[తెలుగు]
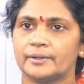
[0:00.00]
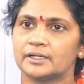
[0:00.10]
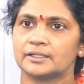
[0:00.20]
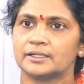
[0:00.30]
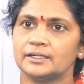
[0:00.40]

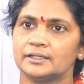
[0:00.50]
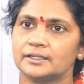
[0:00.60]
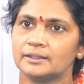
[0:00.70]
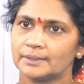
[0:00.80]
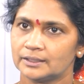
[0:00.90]

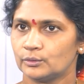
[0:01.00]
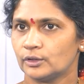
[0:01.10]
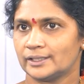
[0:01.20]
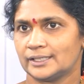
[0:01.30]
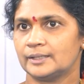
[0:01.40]
పర్టికులర్గా మనం
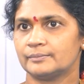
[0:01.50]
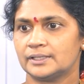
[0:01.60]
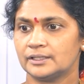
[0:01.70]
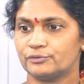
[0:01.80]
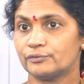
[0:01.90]
ఒక
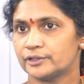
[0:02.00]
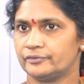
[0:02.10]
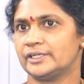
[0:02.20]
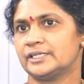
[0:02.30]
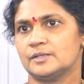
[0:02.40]
టైంకి ఫిఫ్టీ
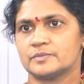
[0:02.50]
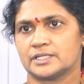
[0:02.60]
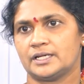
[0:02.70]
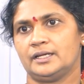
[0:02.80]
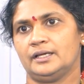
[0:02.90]
ఫైవ్ టైమ్స్
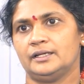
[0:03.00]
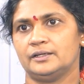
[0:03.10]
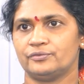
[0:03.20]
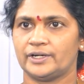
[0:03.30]
రాయాలి